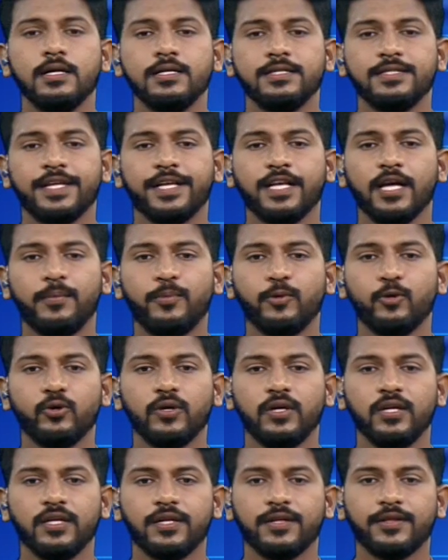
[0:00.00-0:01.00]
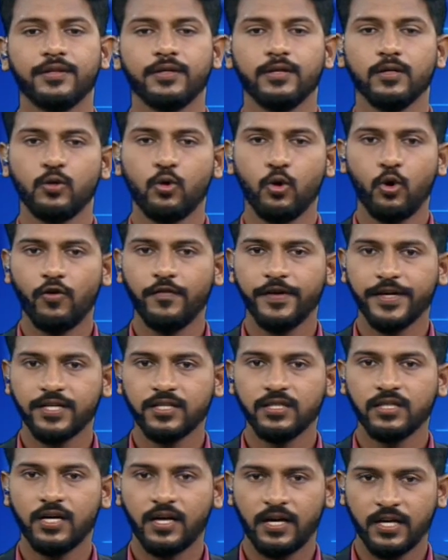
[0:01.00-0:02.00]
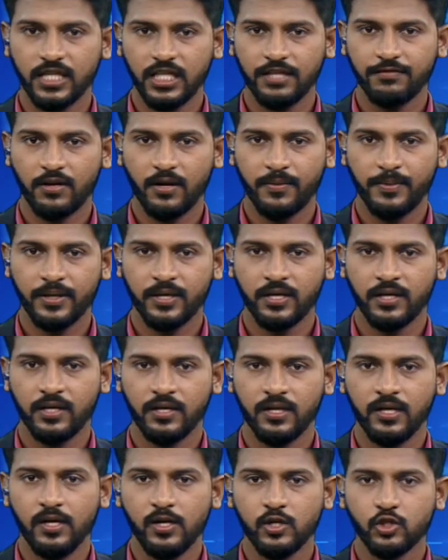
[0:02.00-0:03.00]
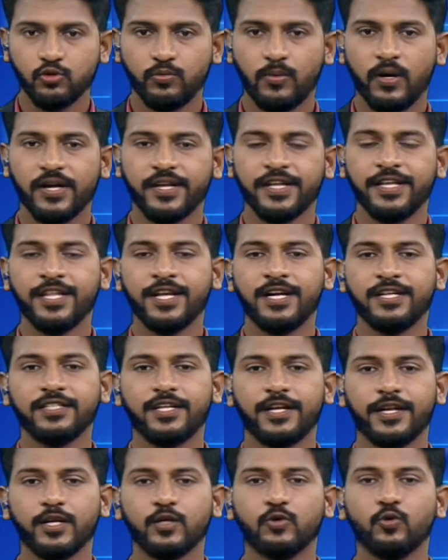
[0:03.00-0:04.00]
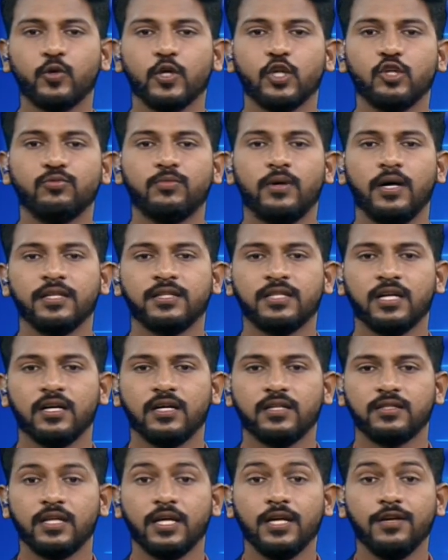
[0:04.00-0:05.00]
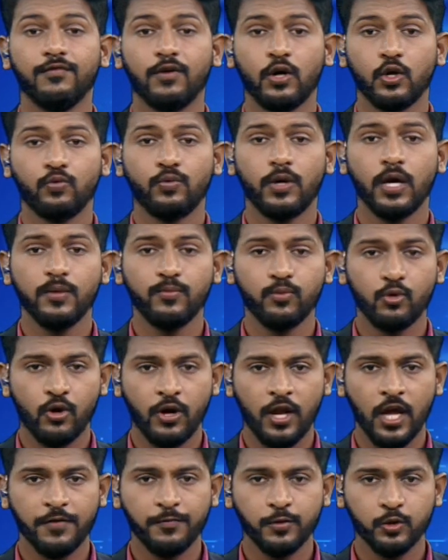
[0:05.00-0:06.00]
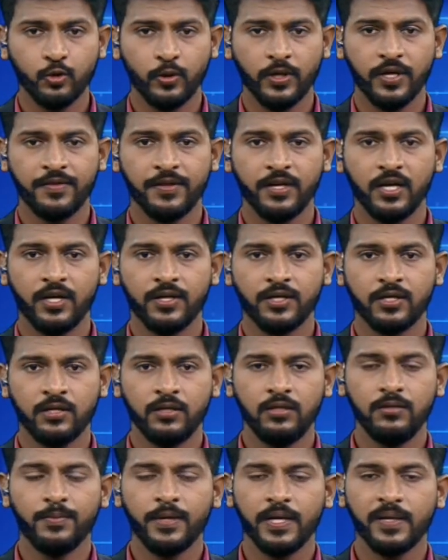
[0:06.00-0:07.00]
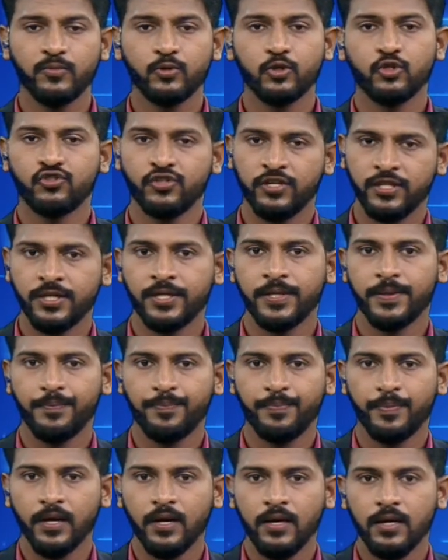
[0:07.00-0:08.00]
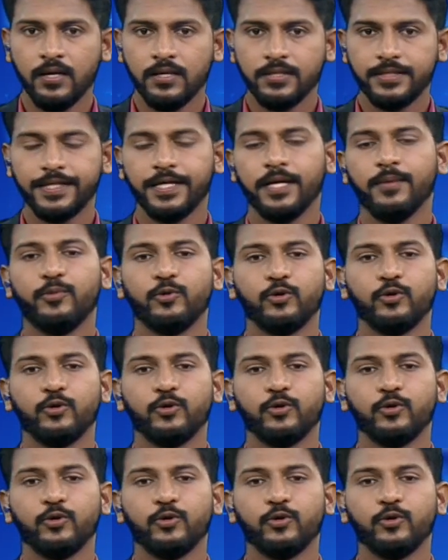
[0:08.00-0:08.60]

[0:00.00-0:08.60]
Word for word: சிங்கப்பூரில் இருந்து கோவைக்கு கடத்தி வரப்பட்ட சுமார் இரண்டரை கோடி ரூபாய் தங்கத்தை வருவாய் புலனாய்வுத்துறை அதிகாரிகள் பறிமுதல் செய்தனர்